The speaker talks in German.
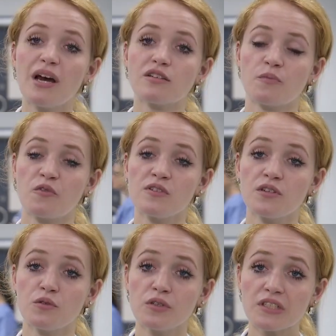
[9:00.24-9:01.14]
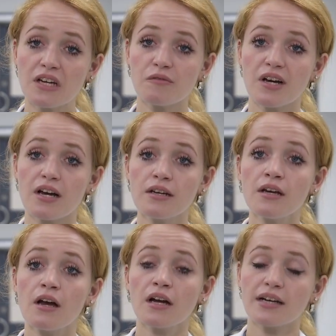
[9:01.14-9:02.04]
hat, obwohl sie nüchtern war,
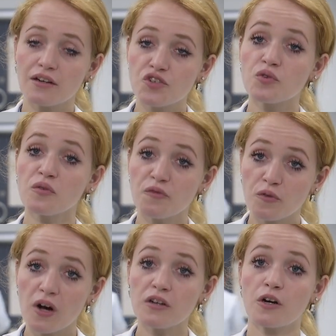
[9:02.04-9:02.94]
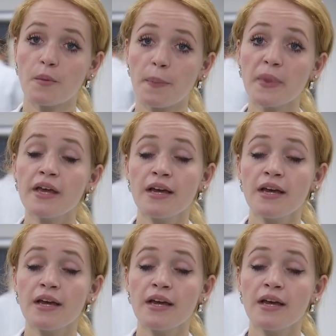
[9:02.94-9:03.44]
kann schon vorkommen